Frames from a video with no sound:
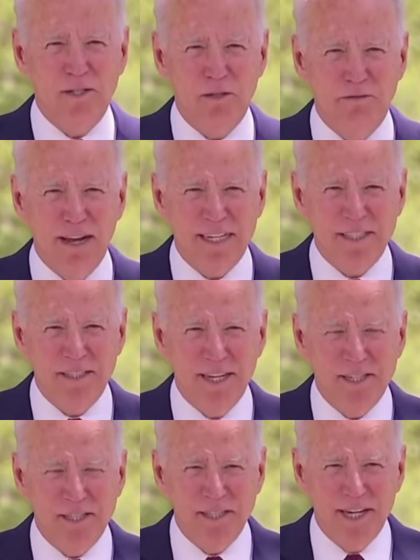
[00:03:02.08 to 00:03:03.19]
hiểu
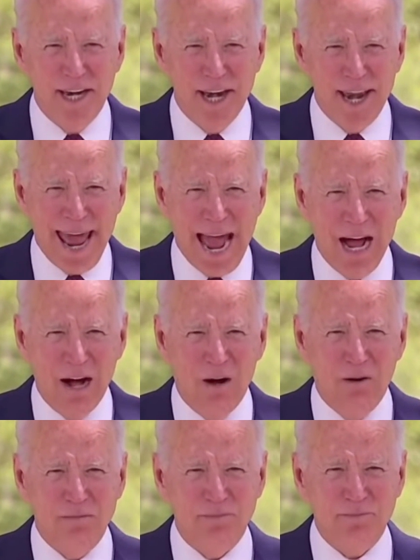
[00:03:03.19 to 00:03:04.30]
lẽ đương nhiên ờ,
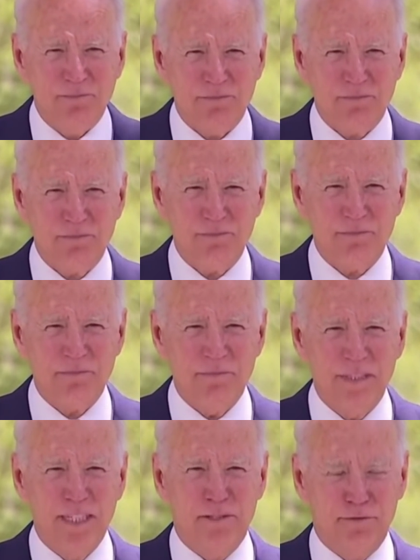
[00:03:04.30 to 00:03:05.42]
một tổng thống của
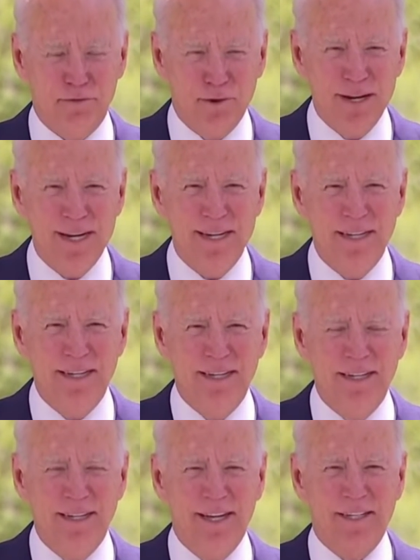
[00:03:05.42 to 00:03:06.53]
đảng nào thì
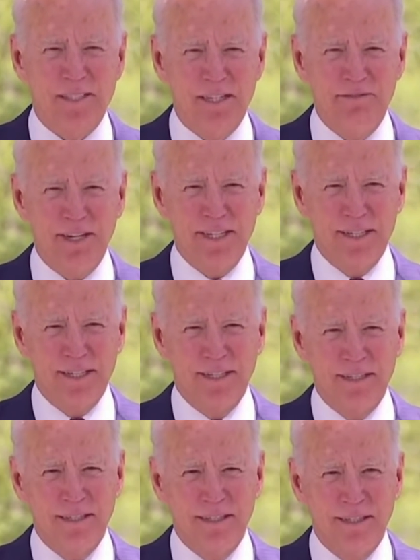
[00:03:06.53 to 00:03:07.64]
cử tri ủng hộ cho
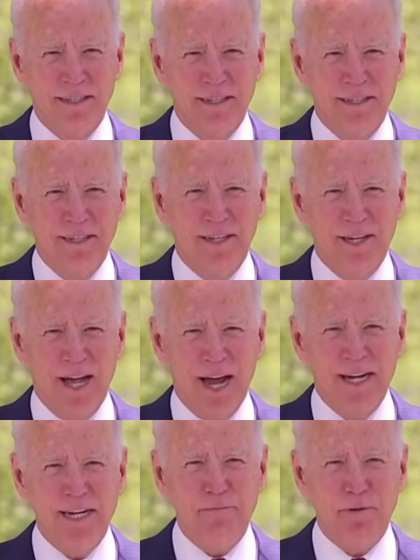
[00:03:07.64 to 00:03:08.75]
đảng đó chẳng
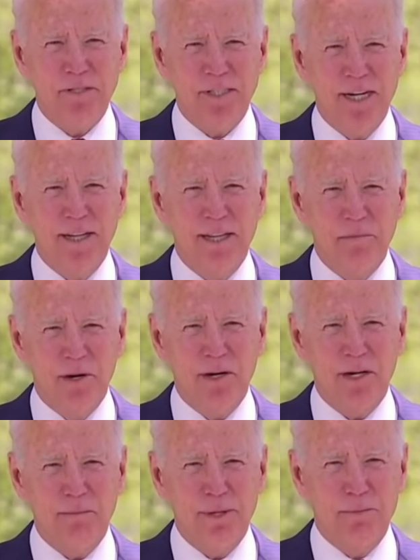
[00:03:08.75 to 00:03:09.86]
hạn có đến
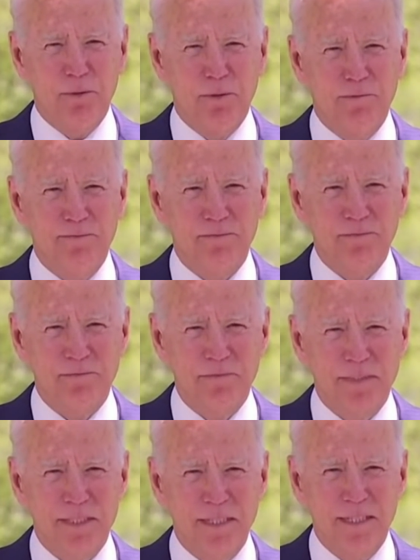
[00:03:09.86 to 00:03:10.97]
97%
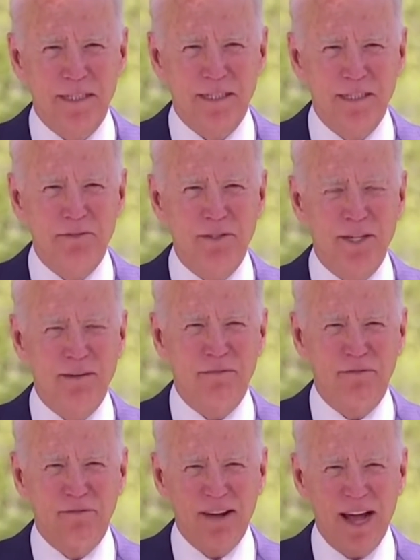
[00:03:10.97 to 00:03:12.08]
người theo dân
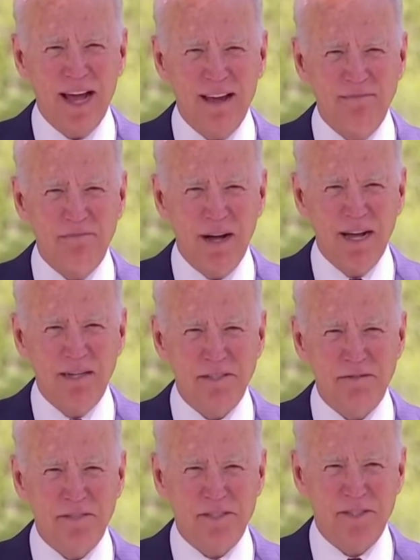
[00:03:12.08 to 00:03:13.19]
chủ ủng
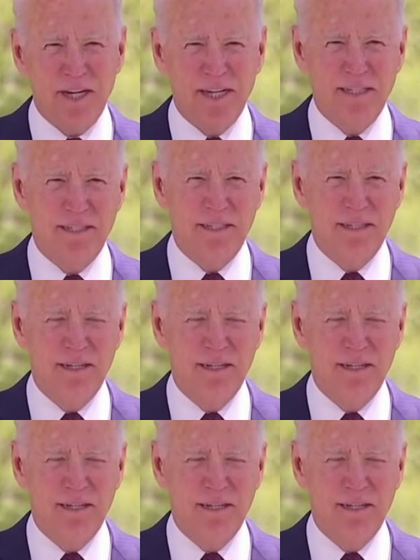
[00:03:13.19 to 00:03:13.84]
hộ ông Biden